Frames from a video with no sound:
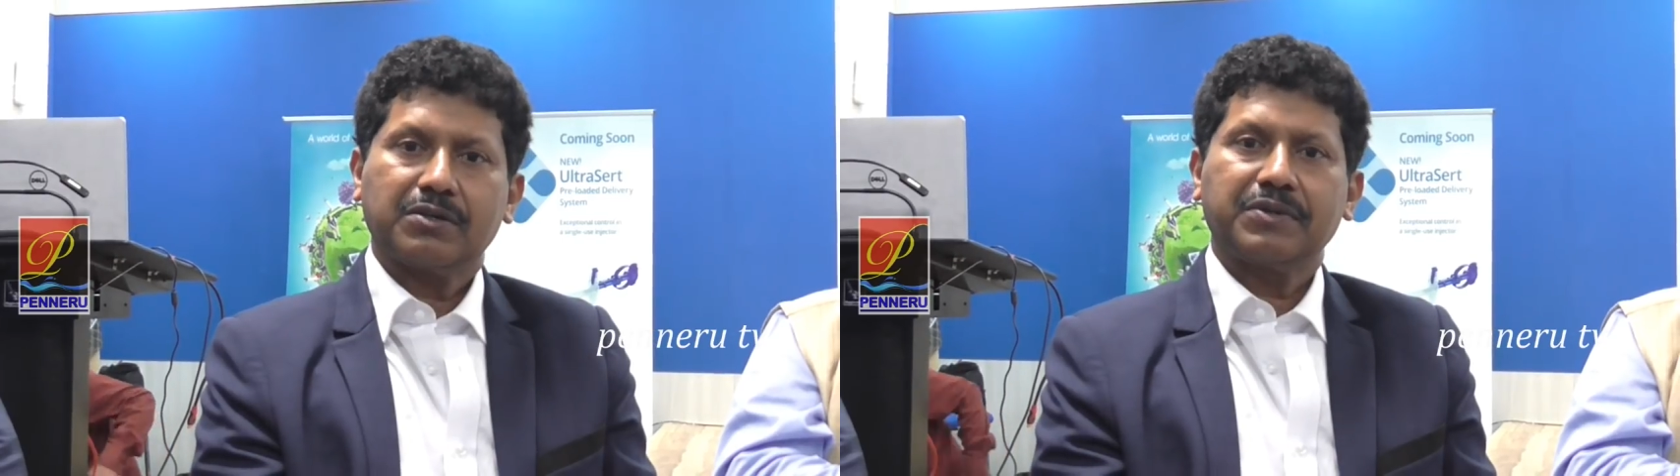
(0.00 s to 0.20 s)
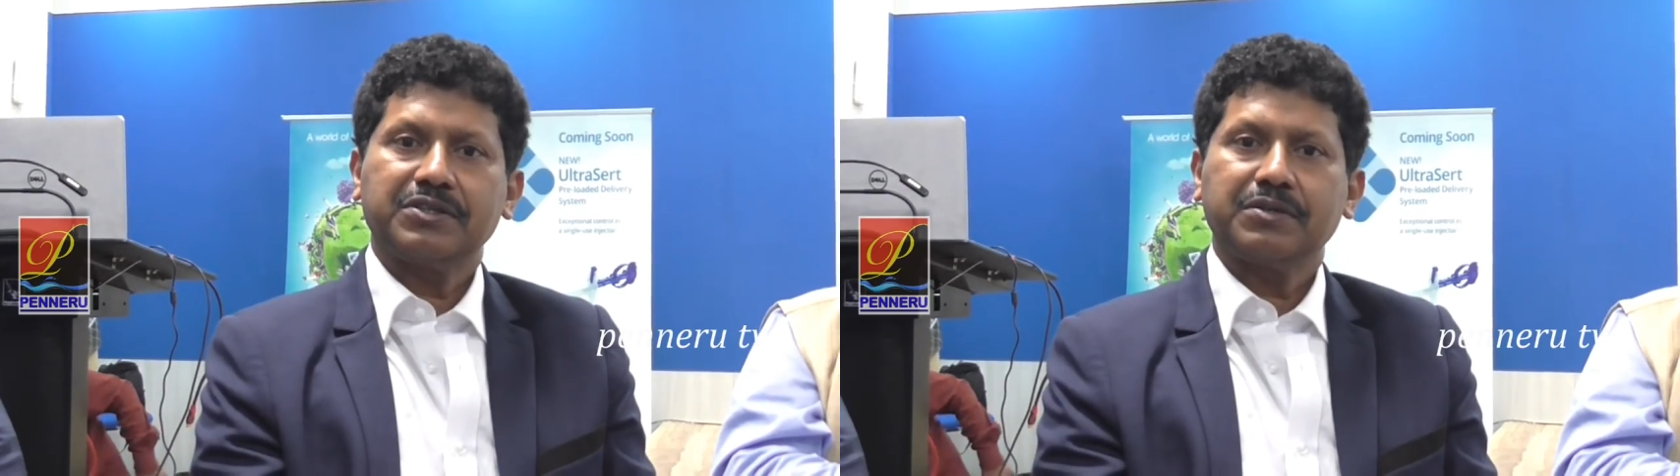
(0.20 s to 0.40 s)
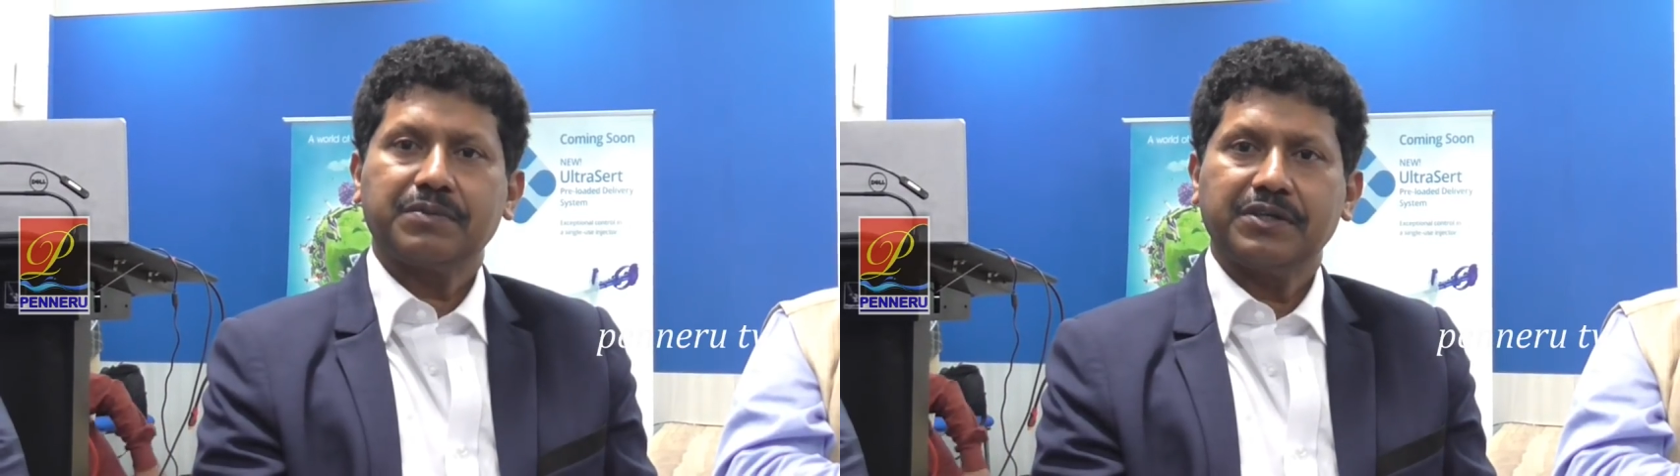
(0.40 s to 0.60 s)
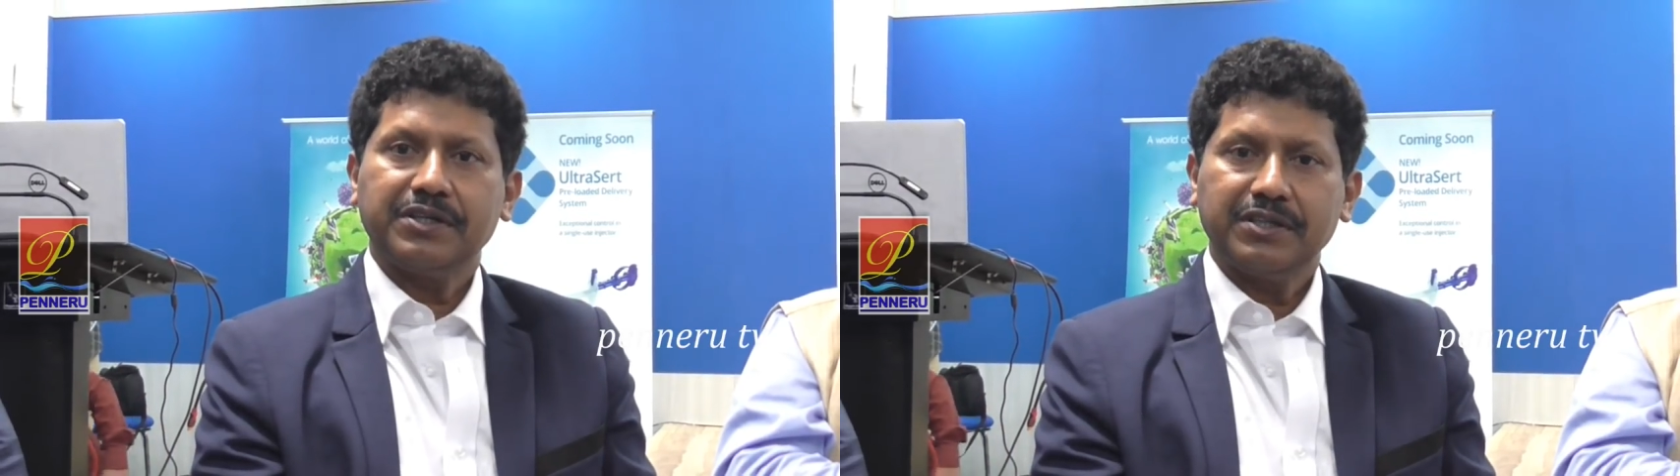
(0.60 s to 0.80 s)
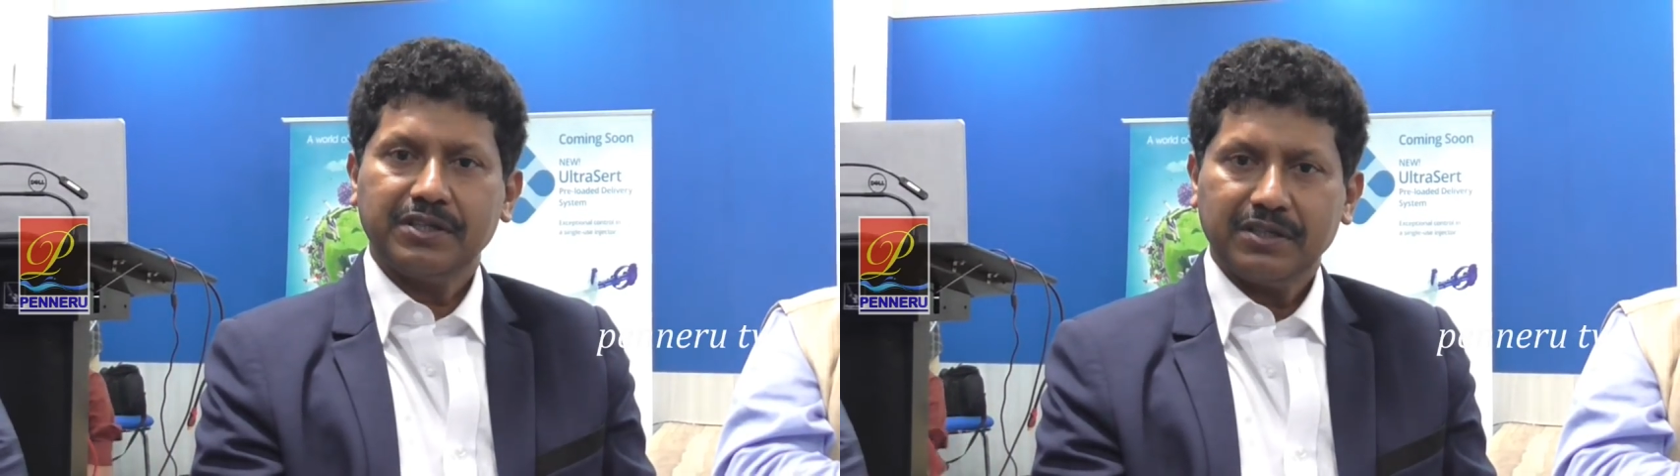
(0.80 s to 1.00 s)
ఆశిస్తున్న
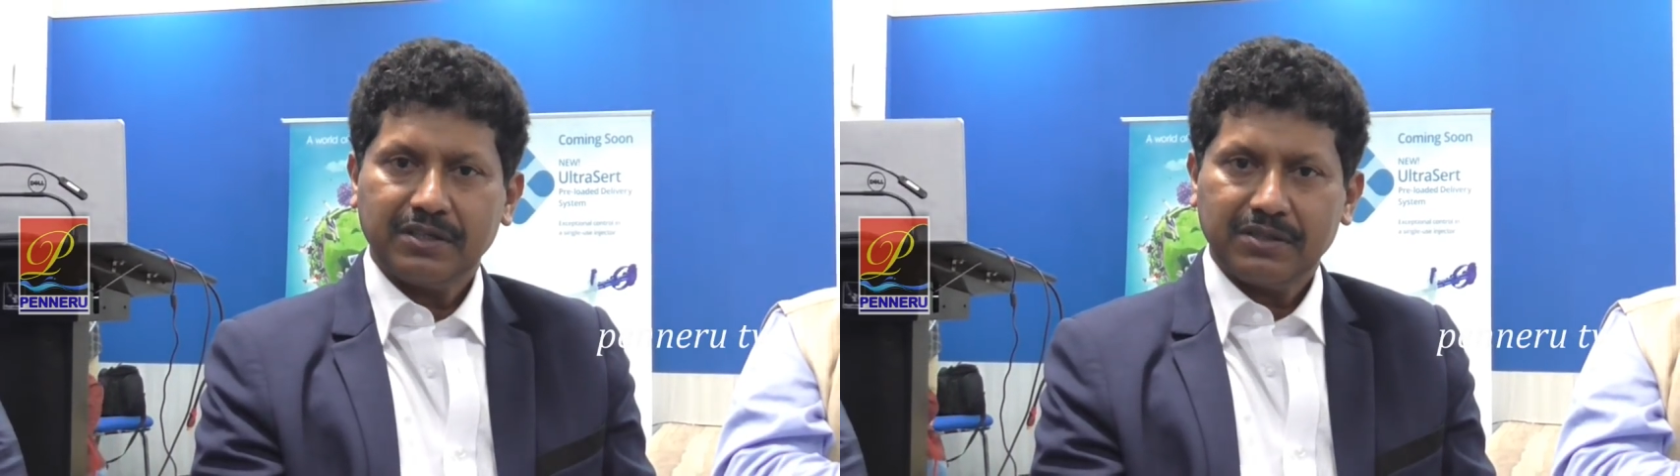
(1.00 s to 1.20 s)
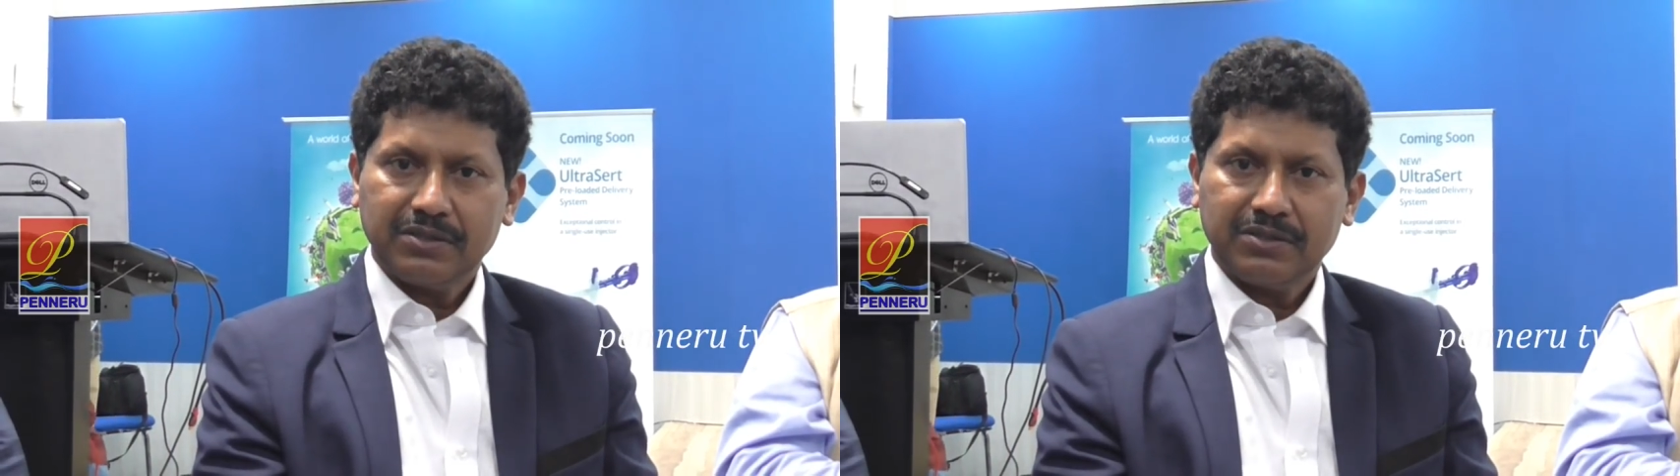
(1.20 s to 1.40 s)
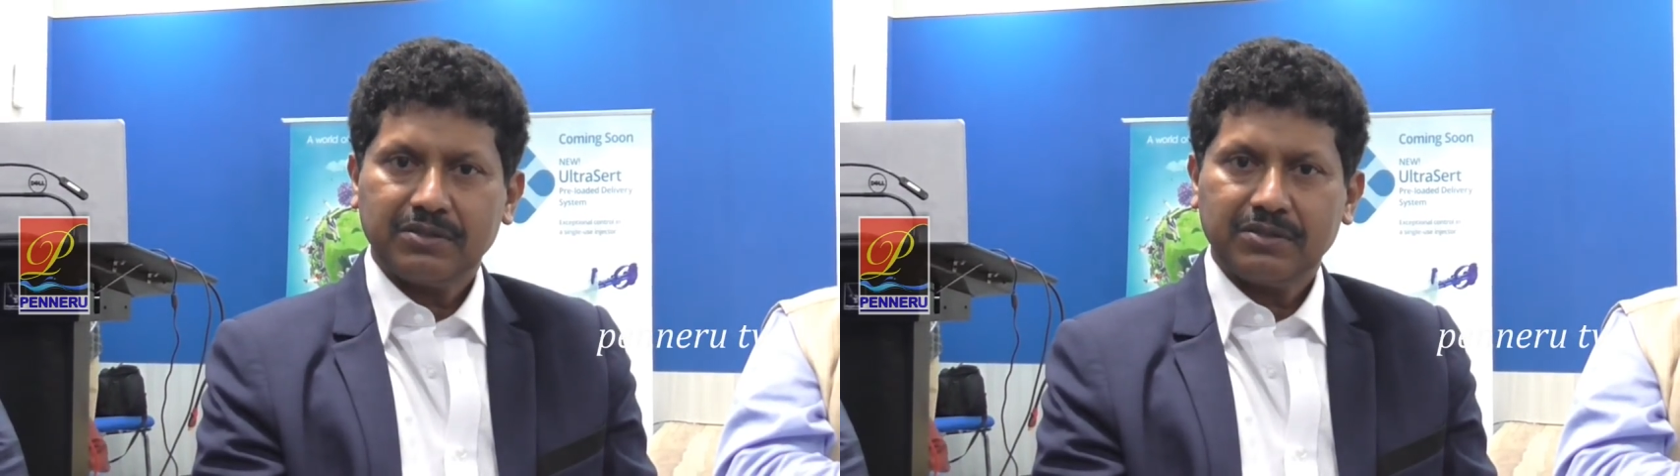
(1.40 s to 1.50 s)
ఆశావహుల సంఖ్య